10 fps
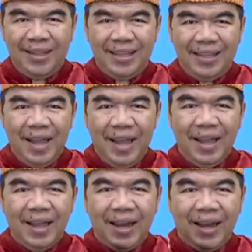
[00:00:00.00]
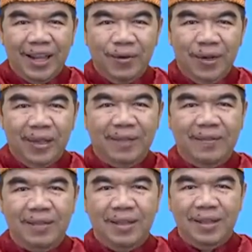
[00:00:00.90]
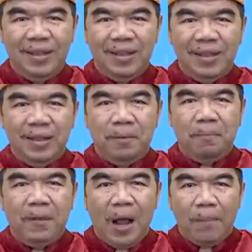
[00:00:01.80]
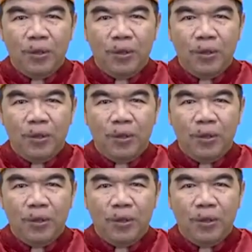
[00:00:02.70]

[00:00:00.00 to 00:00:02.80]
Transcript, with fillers: tiga kelereng kuning. Berapa